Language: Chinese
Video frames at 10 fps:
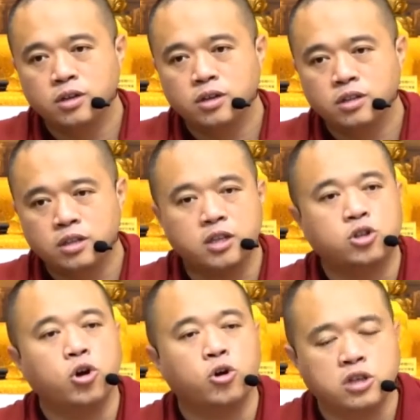也
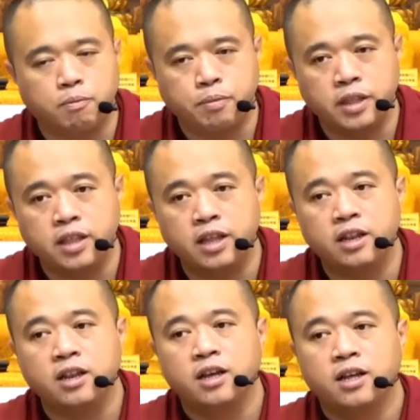都有这个本能。
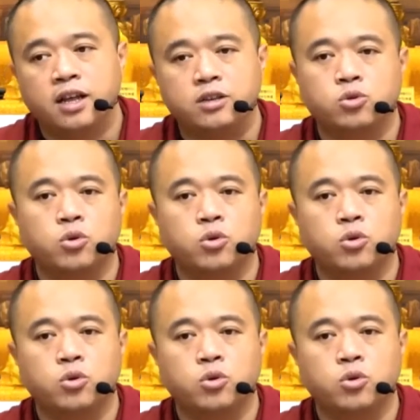来说，